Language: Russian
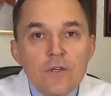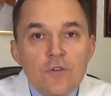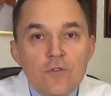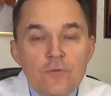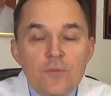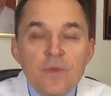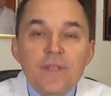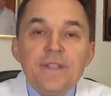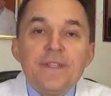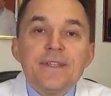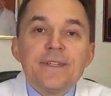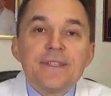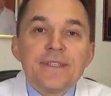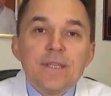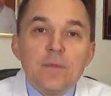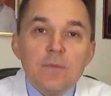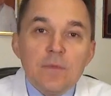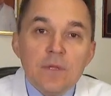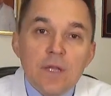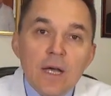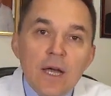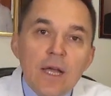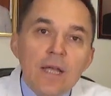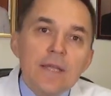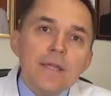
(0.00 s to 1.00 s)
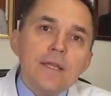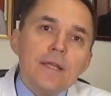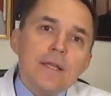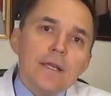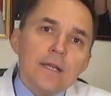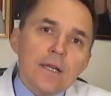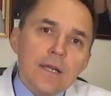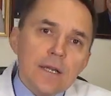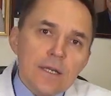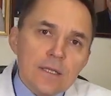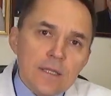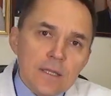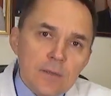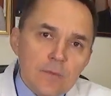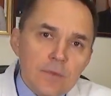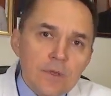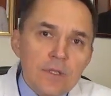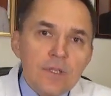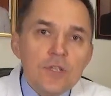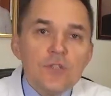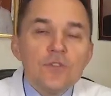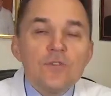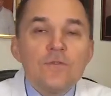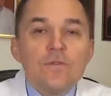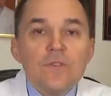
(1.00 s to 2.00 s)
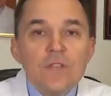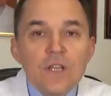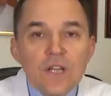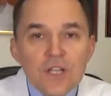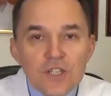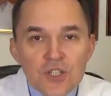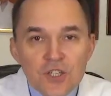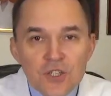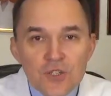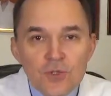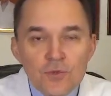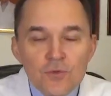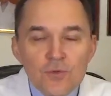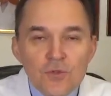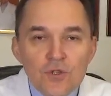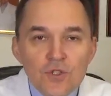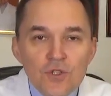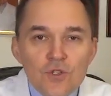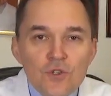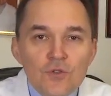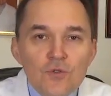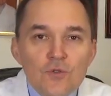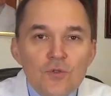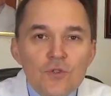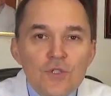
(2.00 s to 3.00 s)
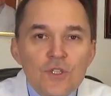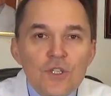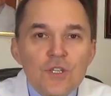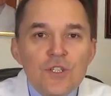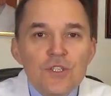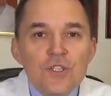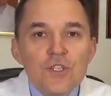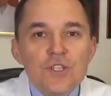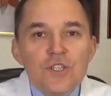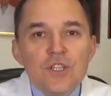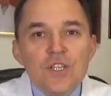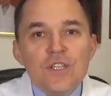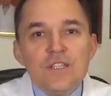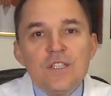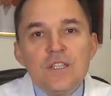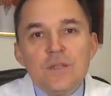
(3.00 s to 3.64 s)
в пионерском лагере, как это было еще в наши юные годы, или сейчас,